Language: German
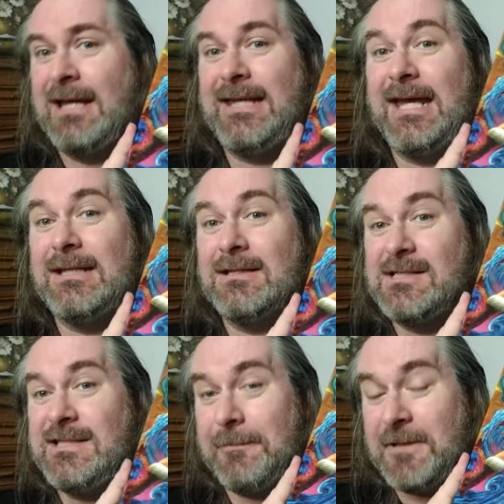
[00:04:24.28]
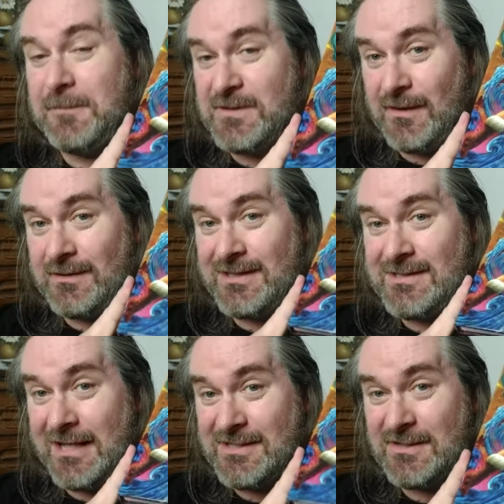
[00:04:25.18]
der interessiert mich besonders,
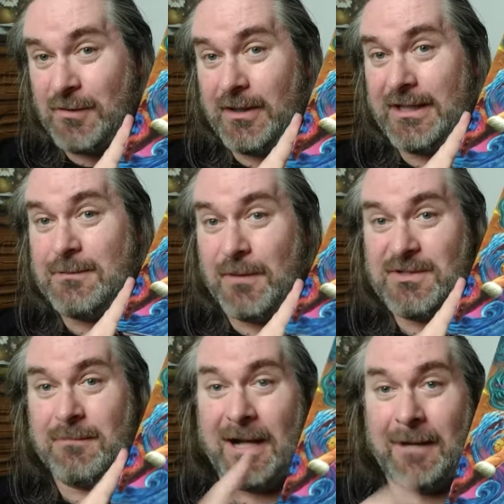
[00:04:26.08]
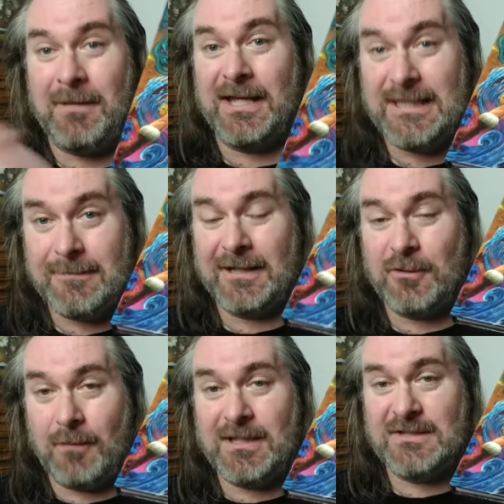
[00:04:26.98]
der ist neu, ich möchte mal ein paar
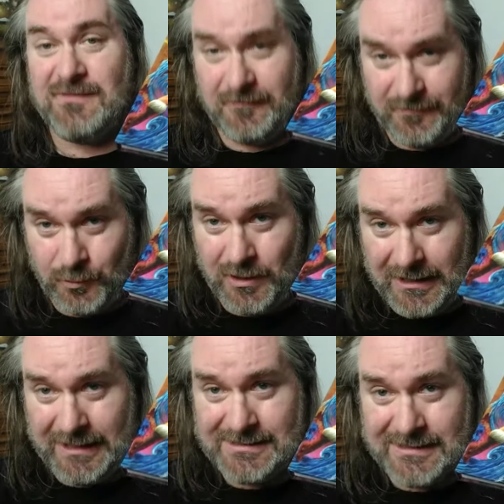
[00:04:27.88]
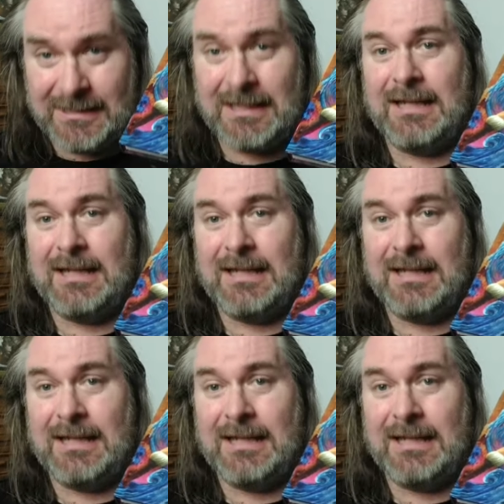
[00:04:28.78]
He-Man-Comics von früher lesen,